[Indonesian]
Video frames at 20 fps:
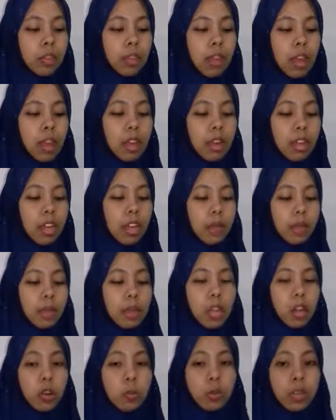sangkem
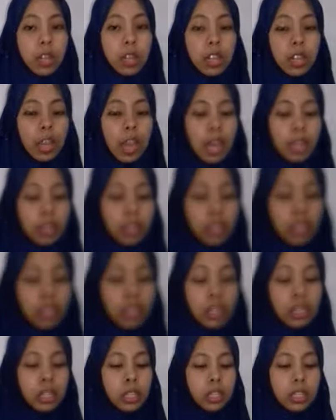hirup te
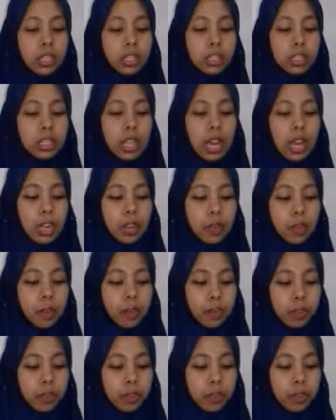terusan